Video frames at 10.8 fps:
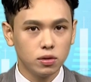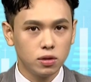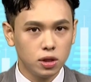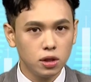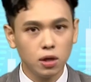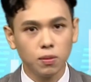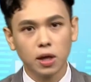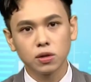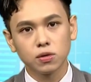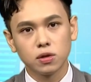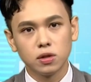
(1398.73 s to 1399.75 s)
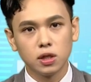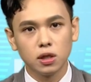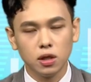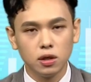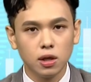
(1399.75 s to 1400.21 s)
今天盘中时
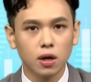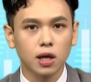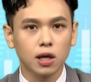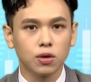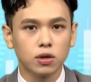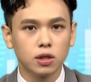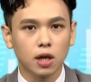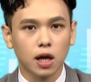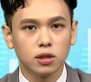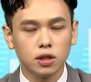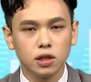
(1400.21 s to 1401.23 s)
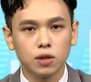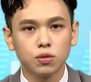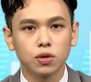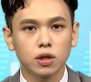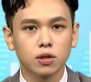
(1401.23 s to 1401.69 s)
间一定要打电话进来。今天节目就到